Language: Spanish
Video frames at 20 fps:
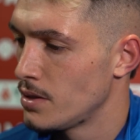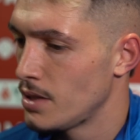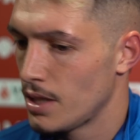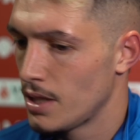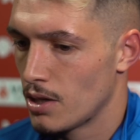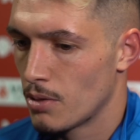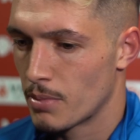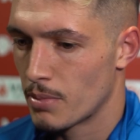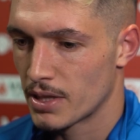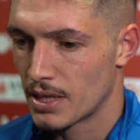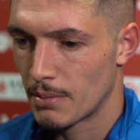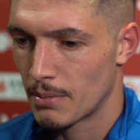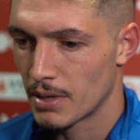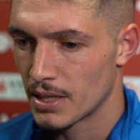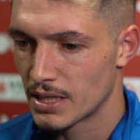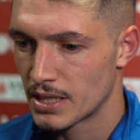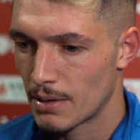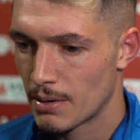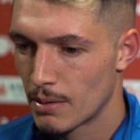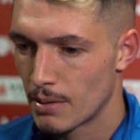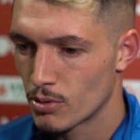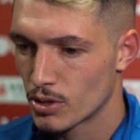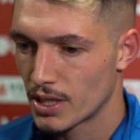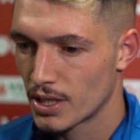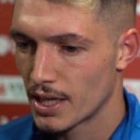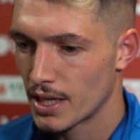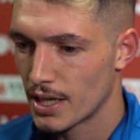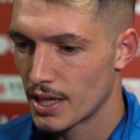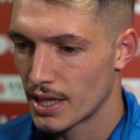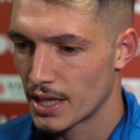Sí, hombre, también sabíamos
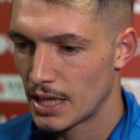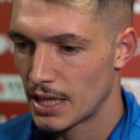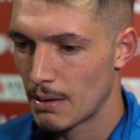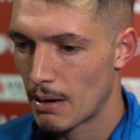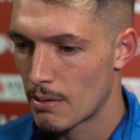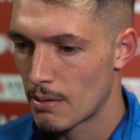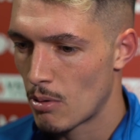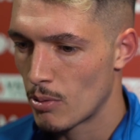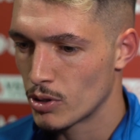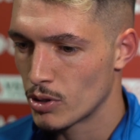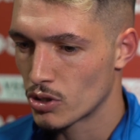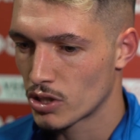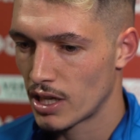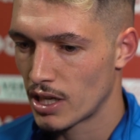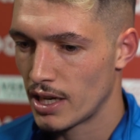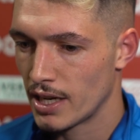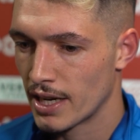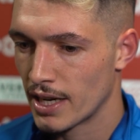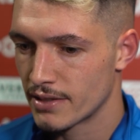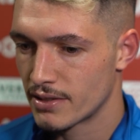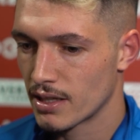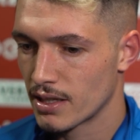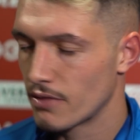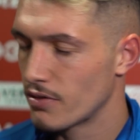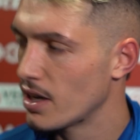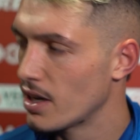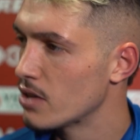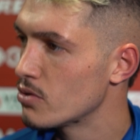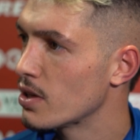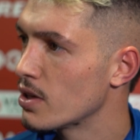que, que, iba a haber momentos que el elástico al
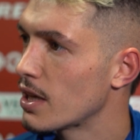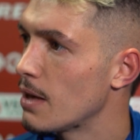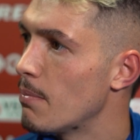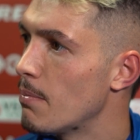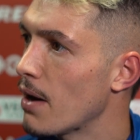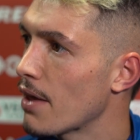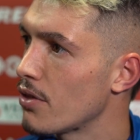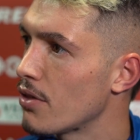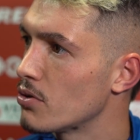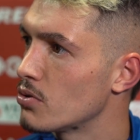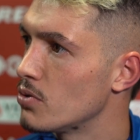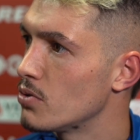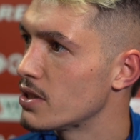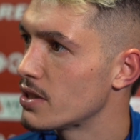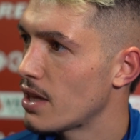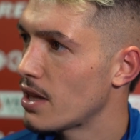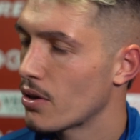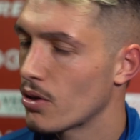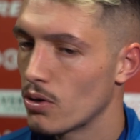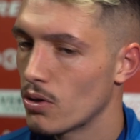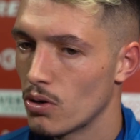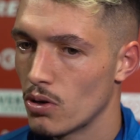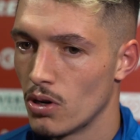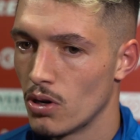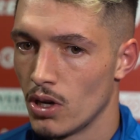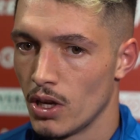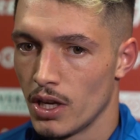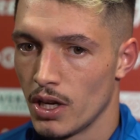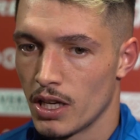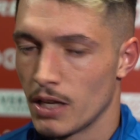final es un equipazo, es un estadio
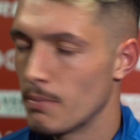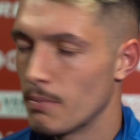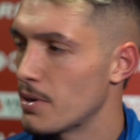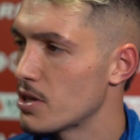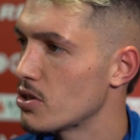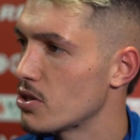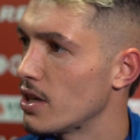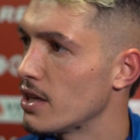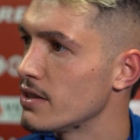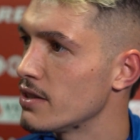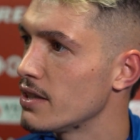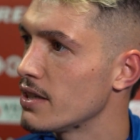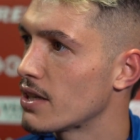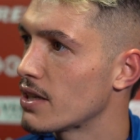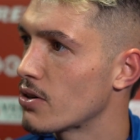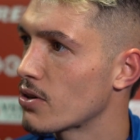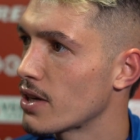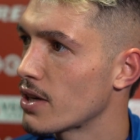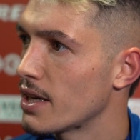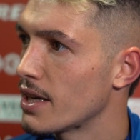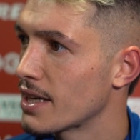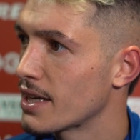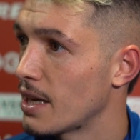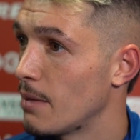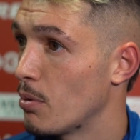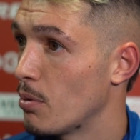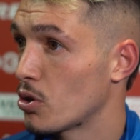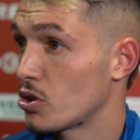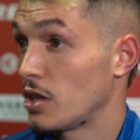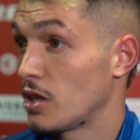impresionante y creo que, que,
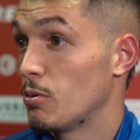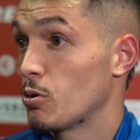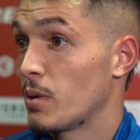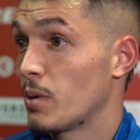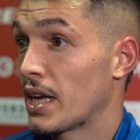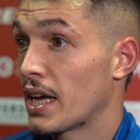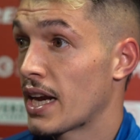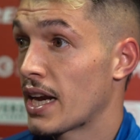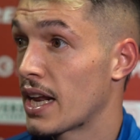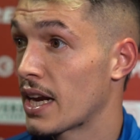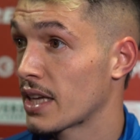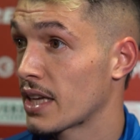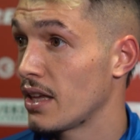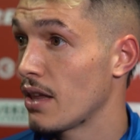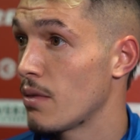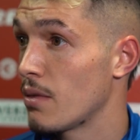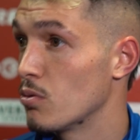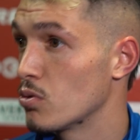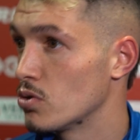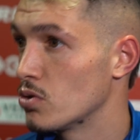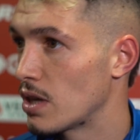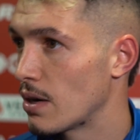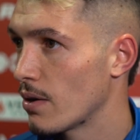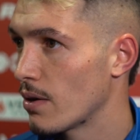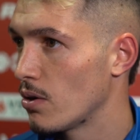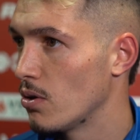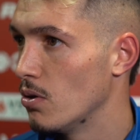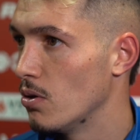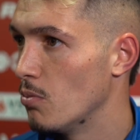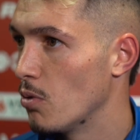pocos equipos van a ganar aquí. Hicimos un
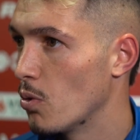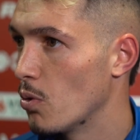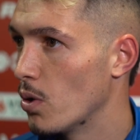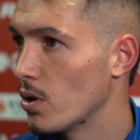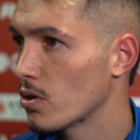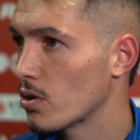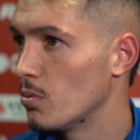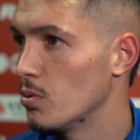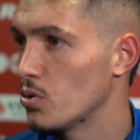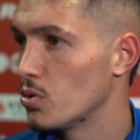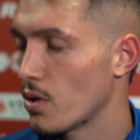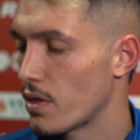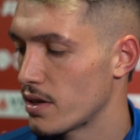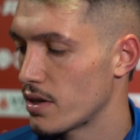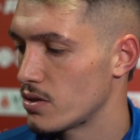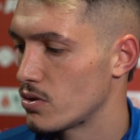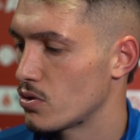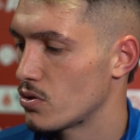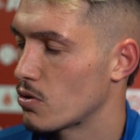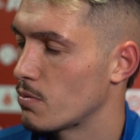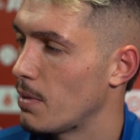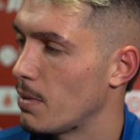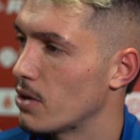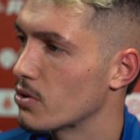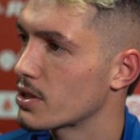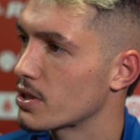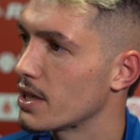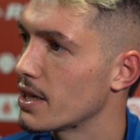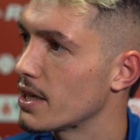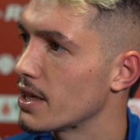trabajo muy bueno y como tú dices, esos dos
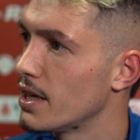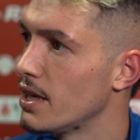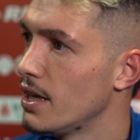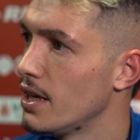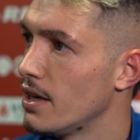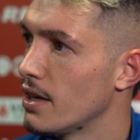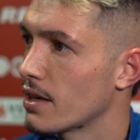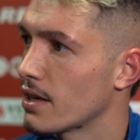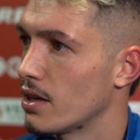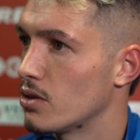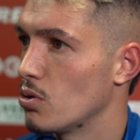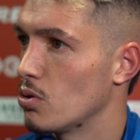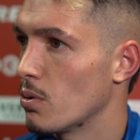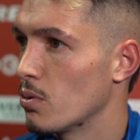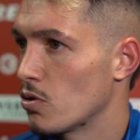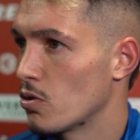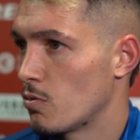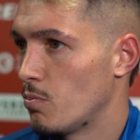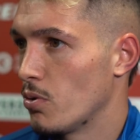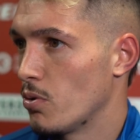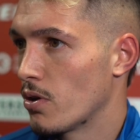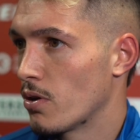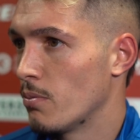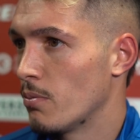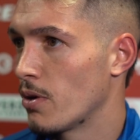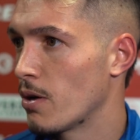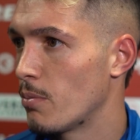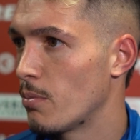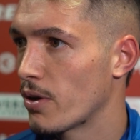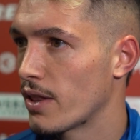palos que, que tuvimos nos pudieron
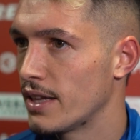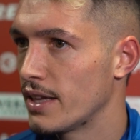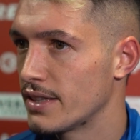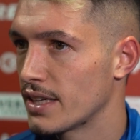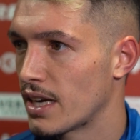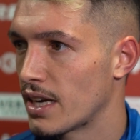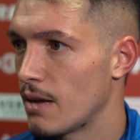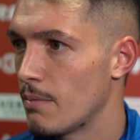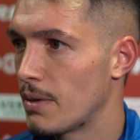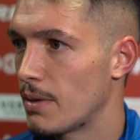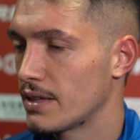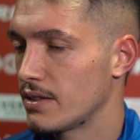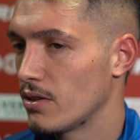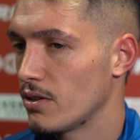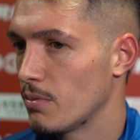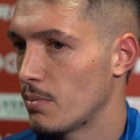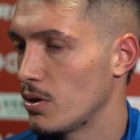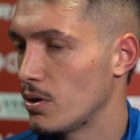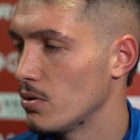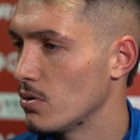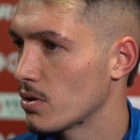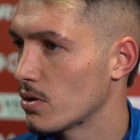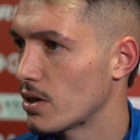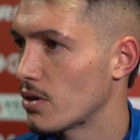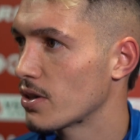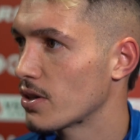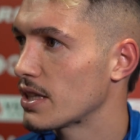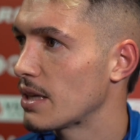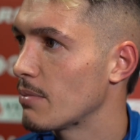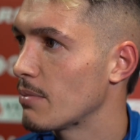poner por delante y ganar el partido, pero
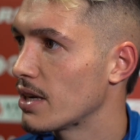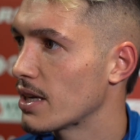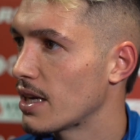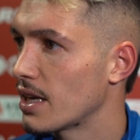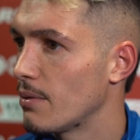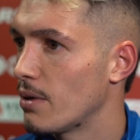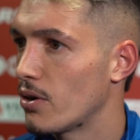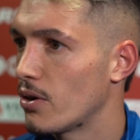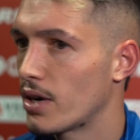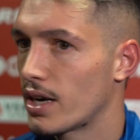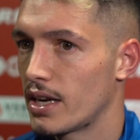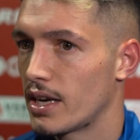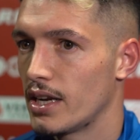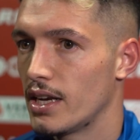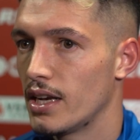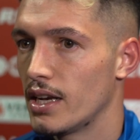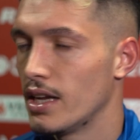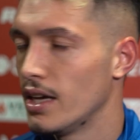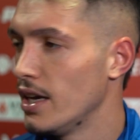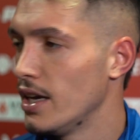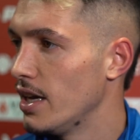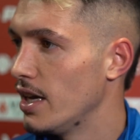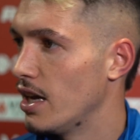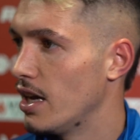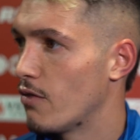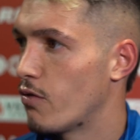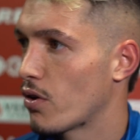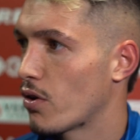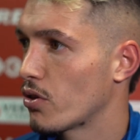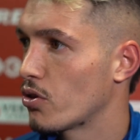creo que también hay que valorar el, el
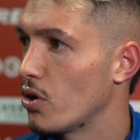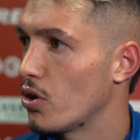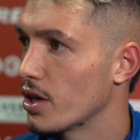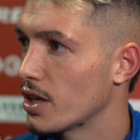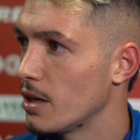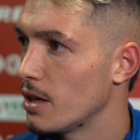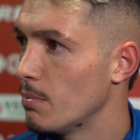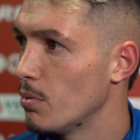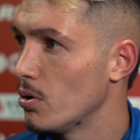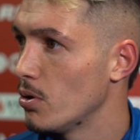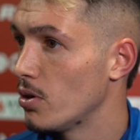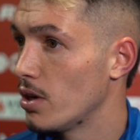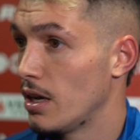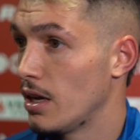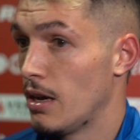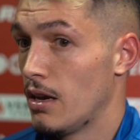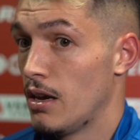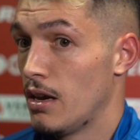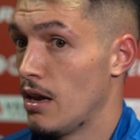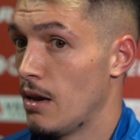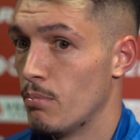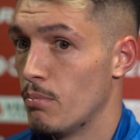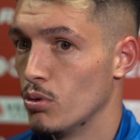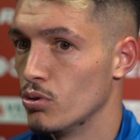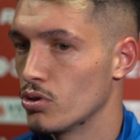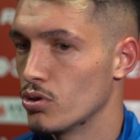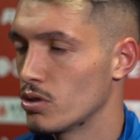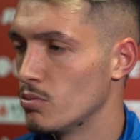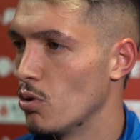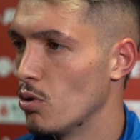esfuerzo de todo el equipo, el, el
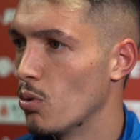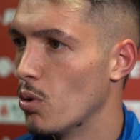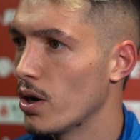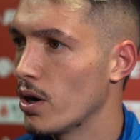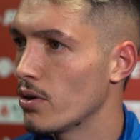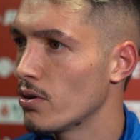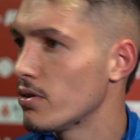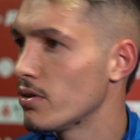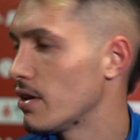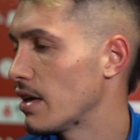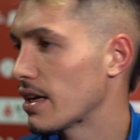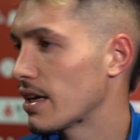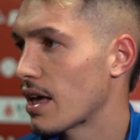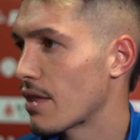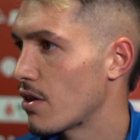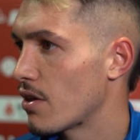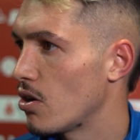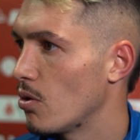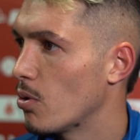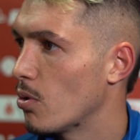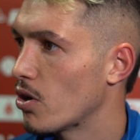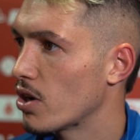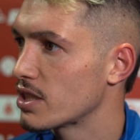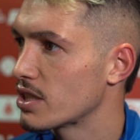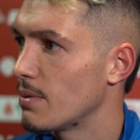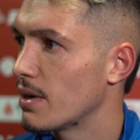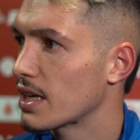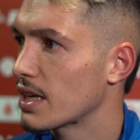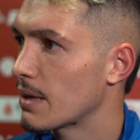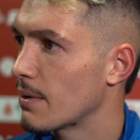punto es muy bueno y hay que hacerlo bueno la
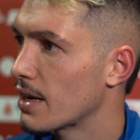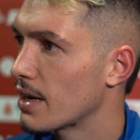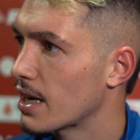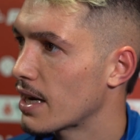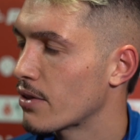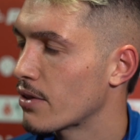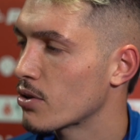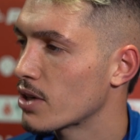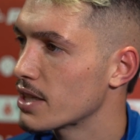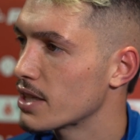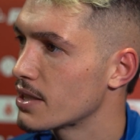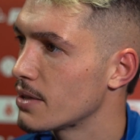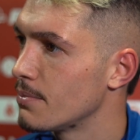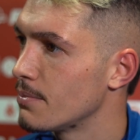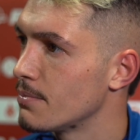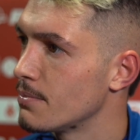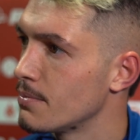semana que viene ganando en casa.